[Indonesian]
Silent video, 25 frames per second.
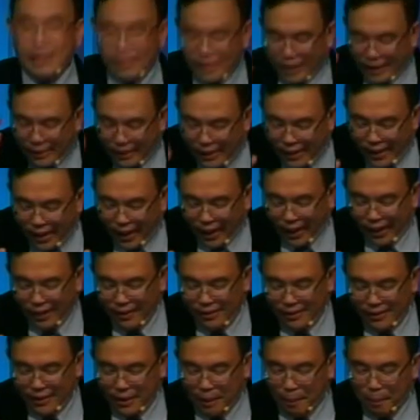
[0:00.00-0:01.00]
setia,
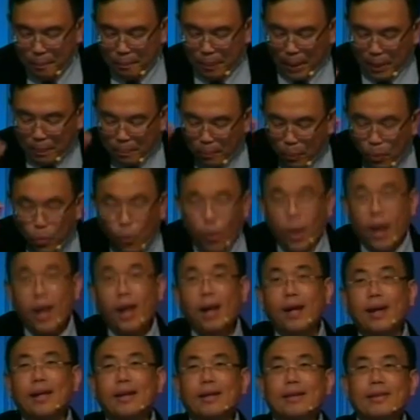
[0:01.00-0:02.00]

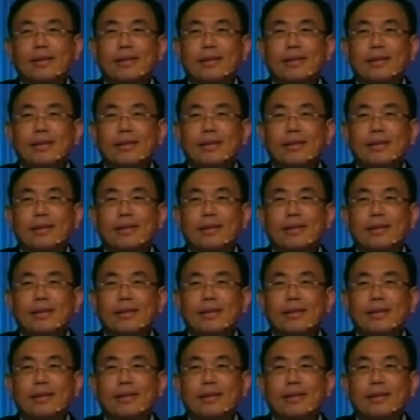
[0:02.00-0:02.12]
berbuah